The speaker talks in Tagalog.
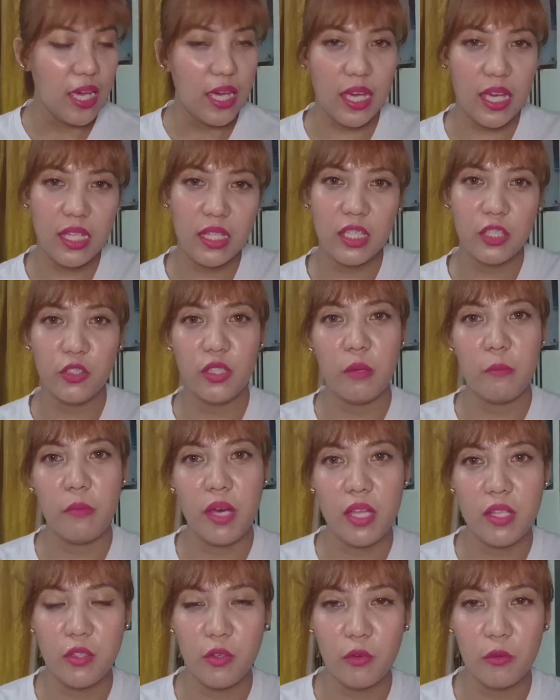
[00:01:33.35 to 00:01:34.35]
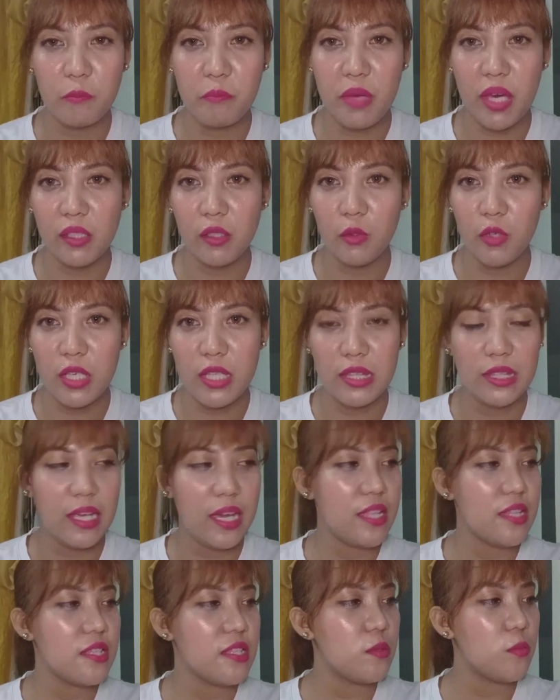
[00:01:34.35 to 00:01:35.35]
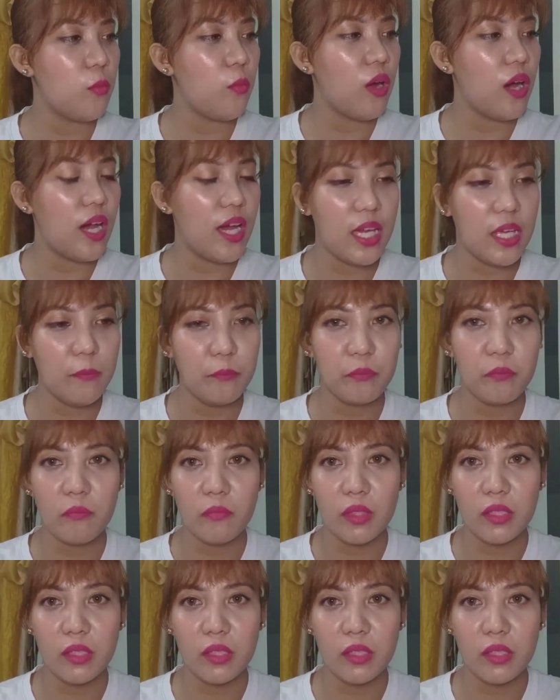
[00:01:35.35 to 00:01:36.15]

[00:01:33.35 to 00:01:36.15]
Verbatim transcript: And ito naman yung Bello Intense Wipe